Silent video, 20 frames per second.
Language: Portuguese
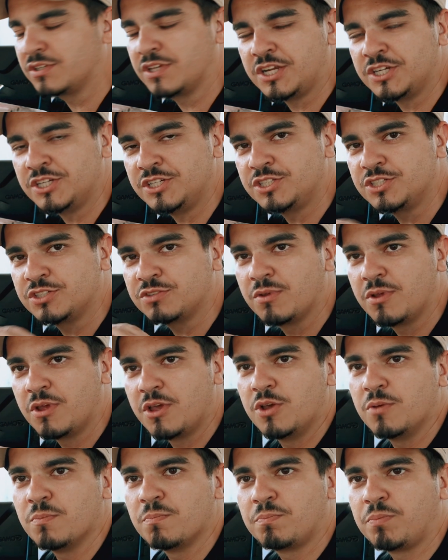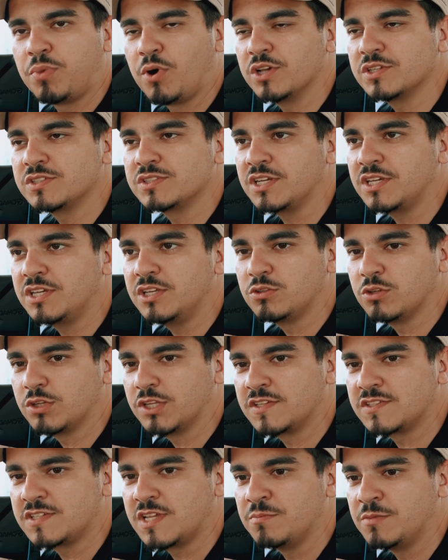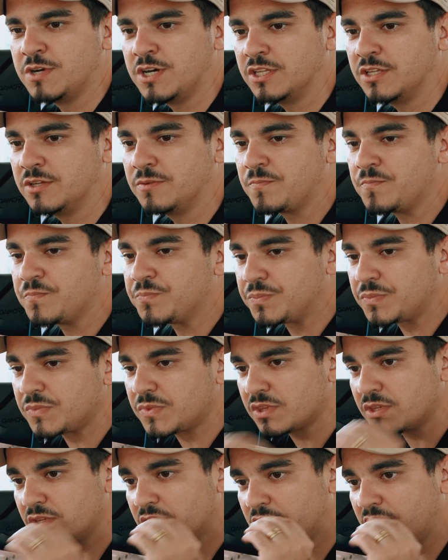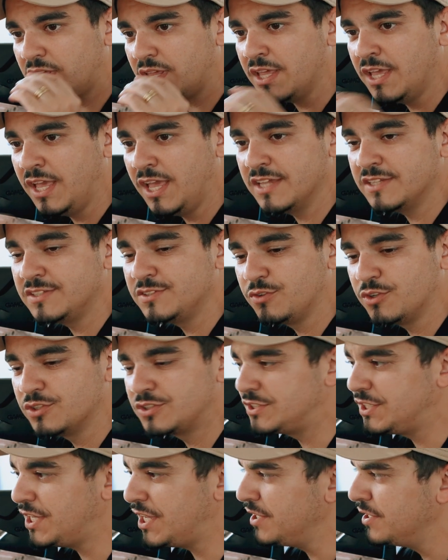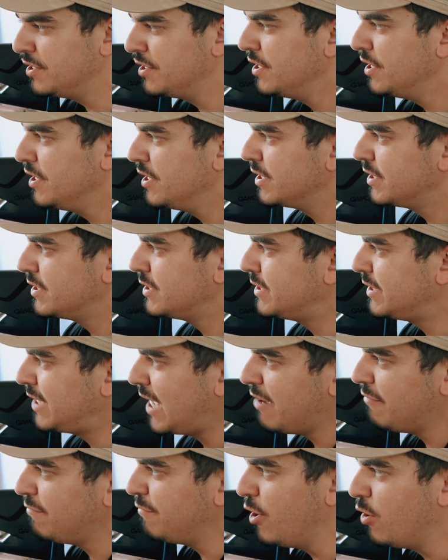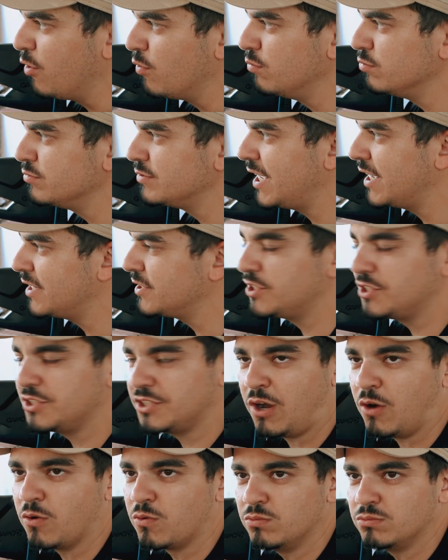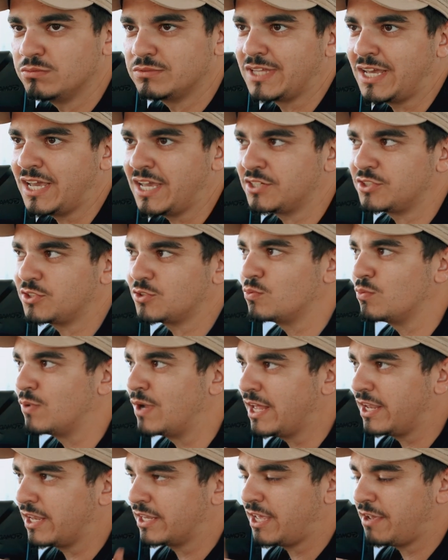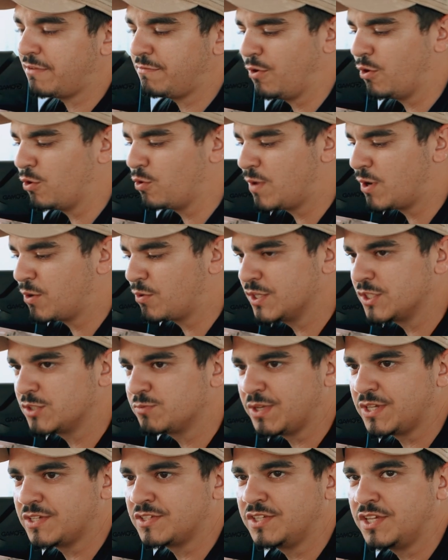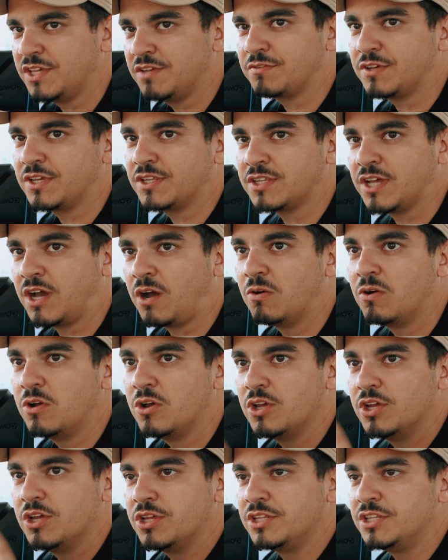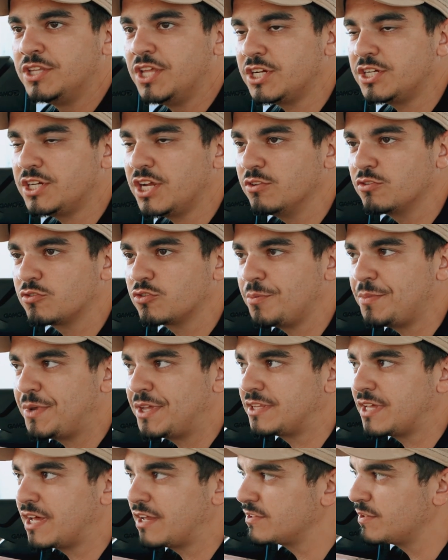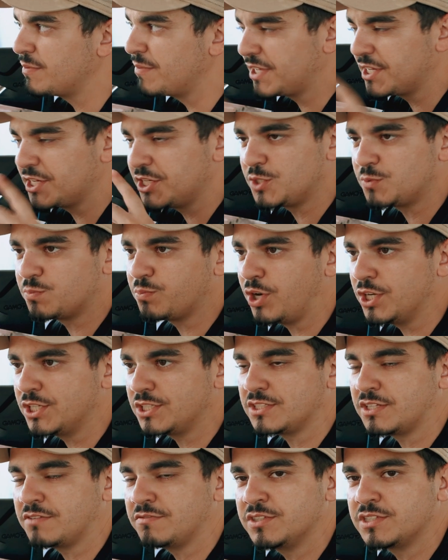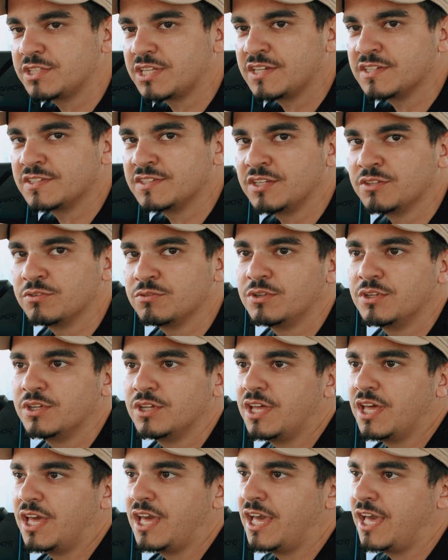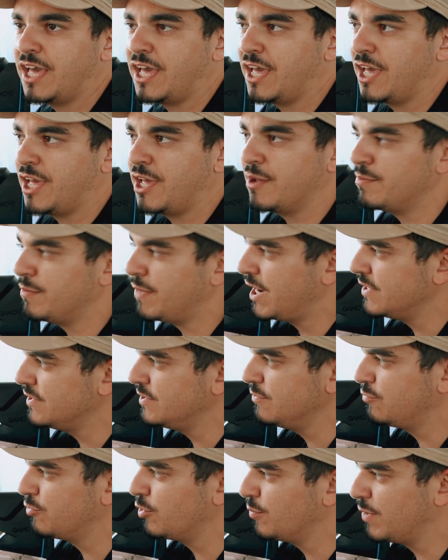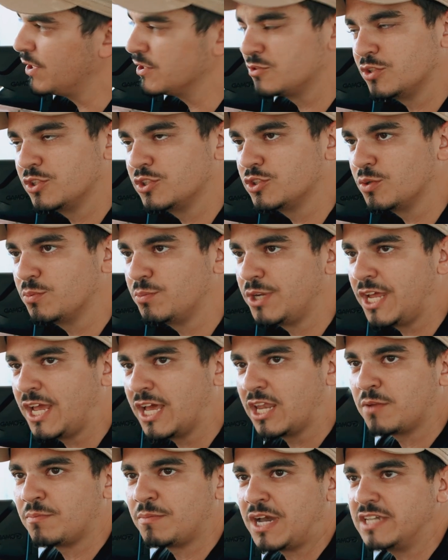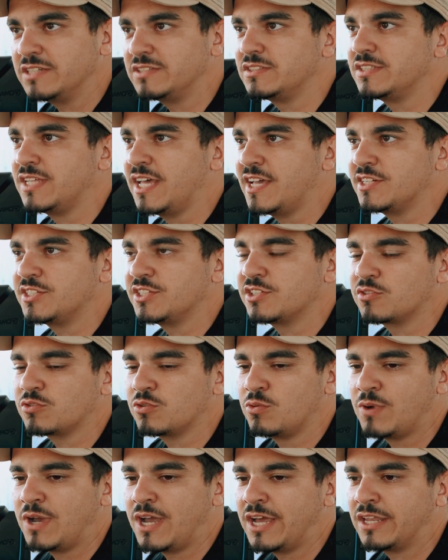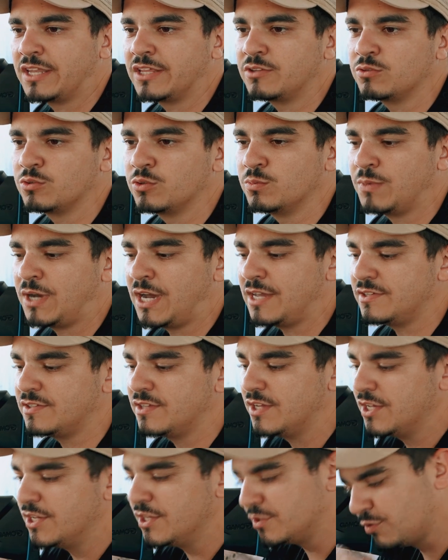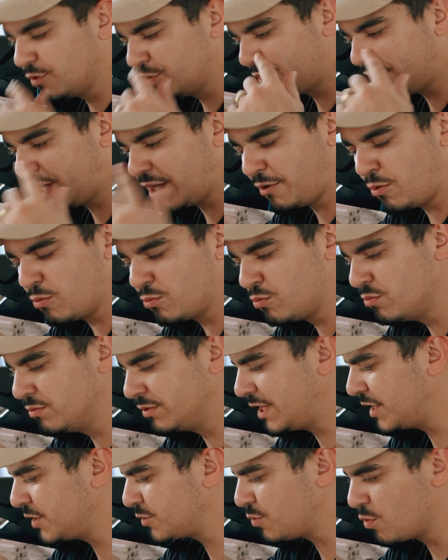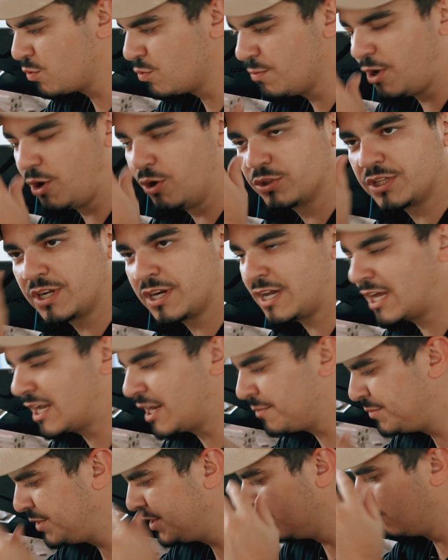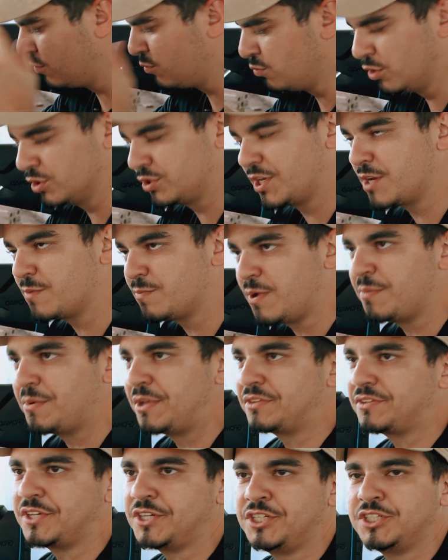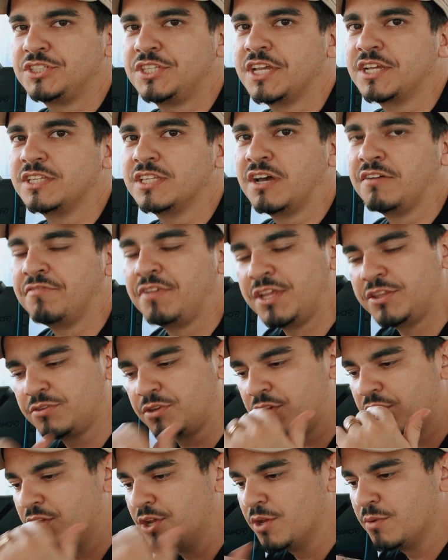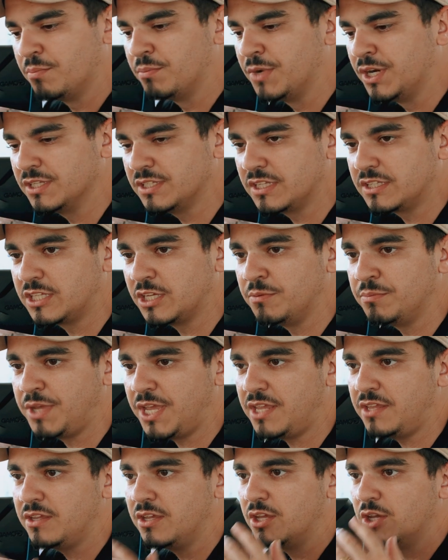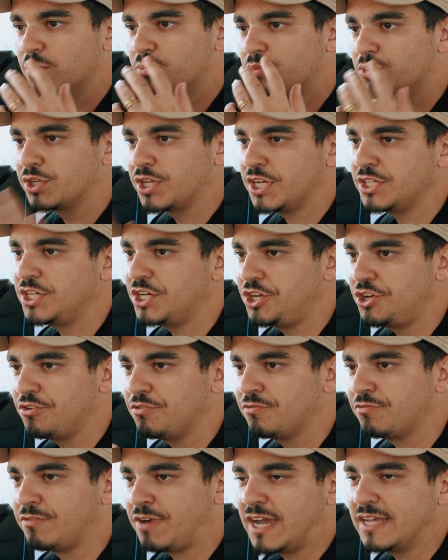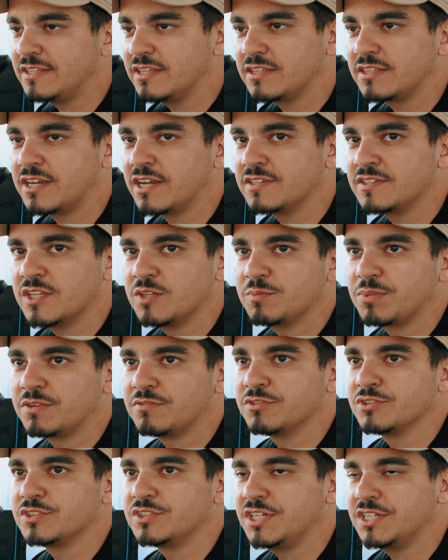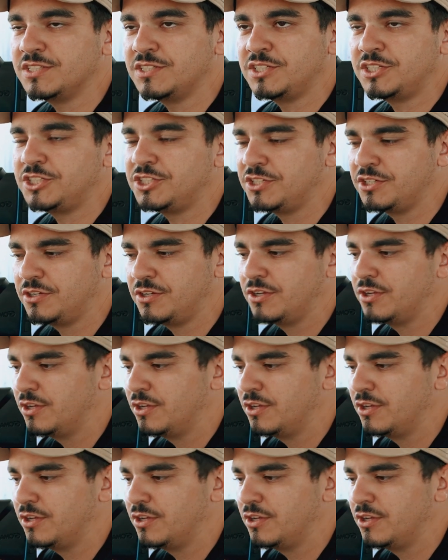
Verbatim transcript: que a gente posta aqui toda semana. É, se você quer ver algum teste, algum teste com ela, quer ver alguma coisa específica e tal, deixa aí nos comentários também que a gente pode estar vindo trazendo é, mais informações sobre ela, mais testes com ela e tudo mais. Se você quer algum teste com alguma outra carabina, algum outro equipamento que a gente tem aqui na venta, manda também, porque a gente vai estar trazendo para vocês, a gente